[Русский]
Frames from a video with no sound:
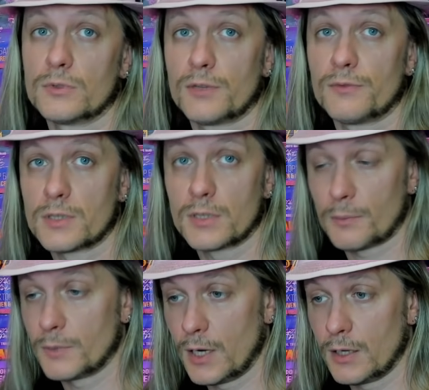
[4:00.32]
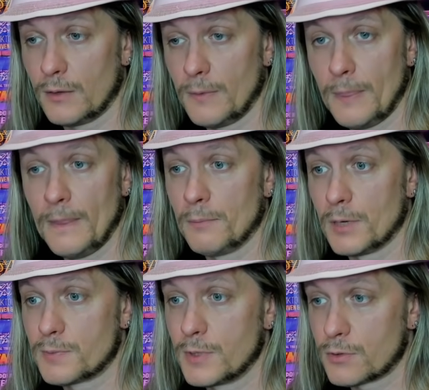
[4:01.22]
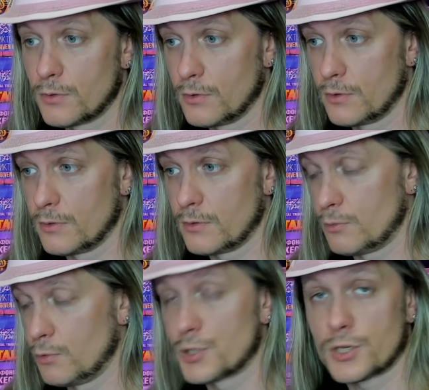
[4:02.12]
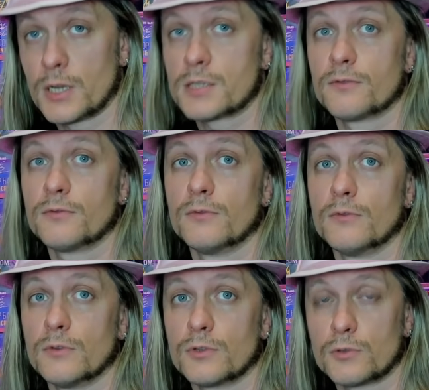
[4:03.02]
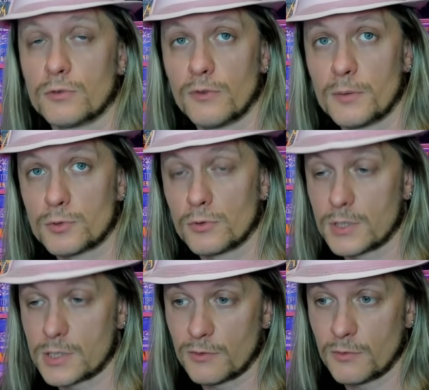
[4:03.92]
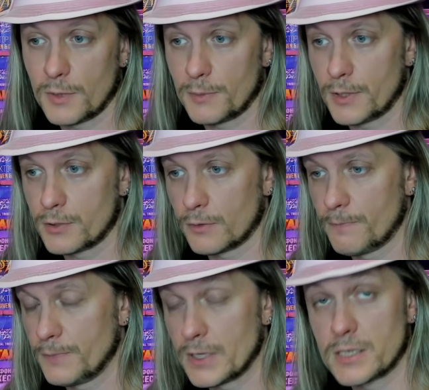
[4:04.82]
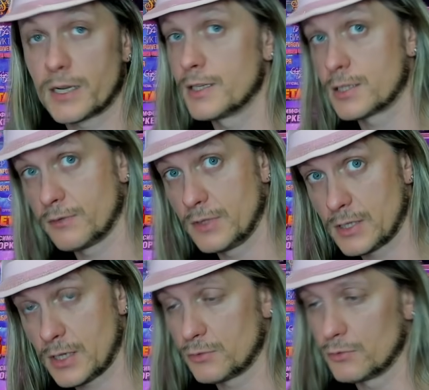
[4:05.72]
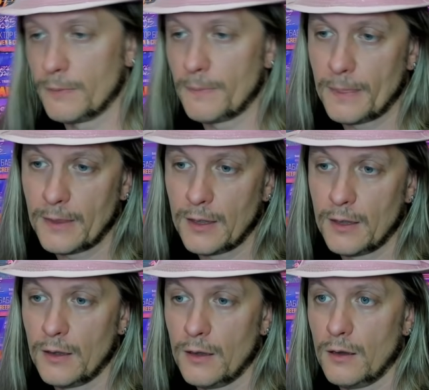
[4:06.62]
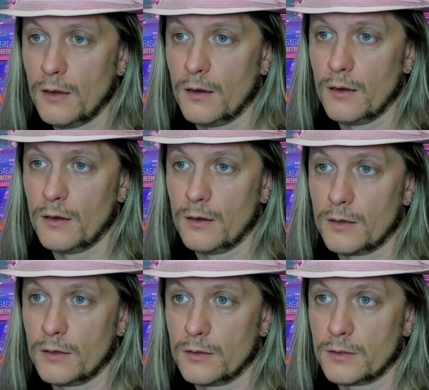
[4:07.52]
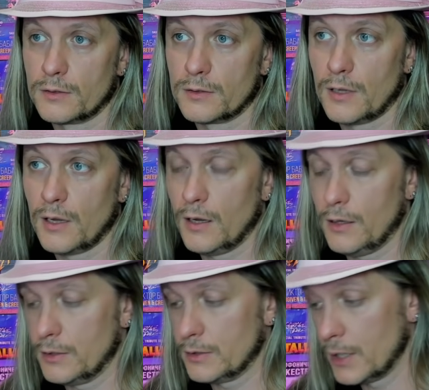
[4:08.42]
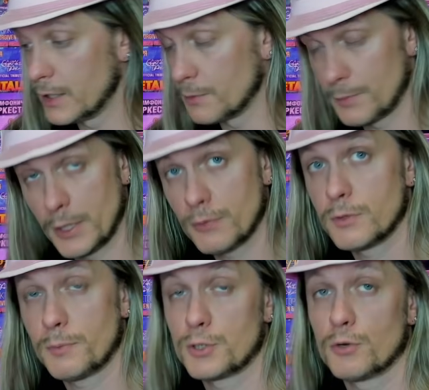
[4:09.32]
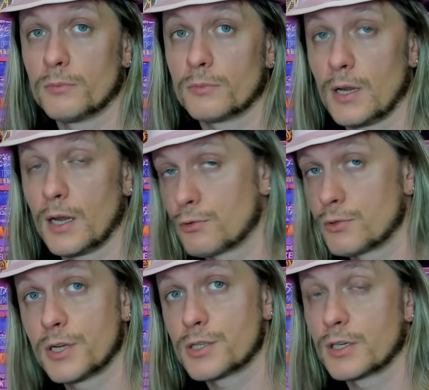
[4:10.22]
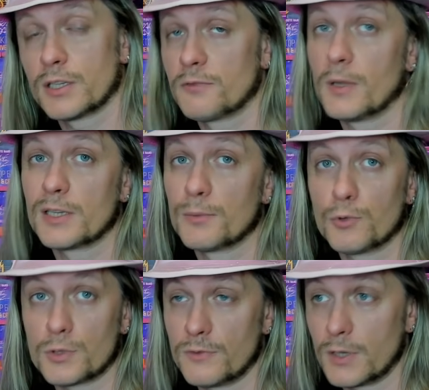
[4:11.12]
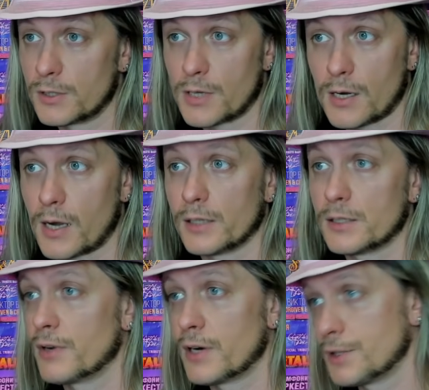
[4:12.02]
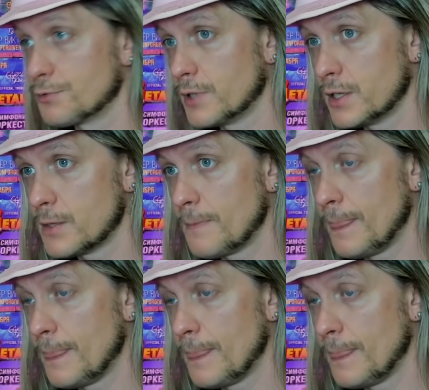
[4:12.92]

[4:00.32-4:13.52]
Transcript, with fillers: соответственно, там далее по списку больше шансов, э, что вам что-то из этого перепадет. Если, конечно, вы не зануда. А, на длинном периоде, причем для окружающих, это вполне может выглядеть как какая-то невероятная удача,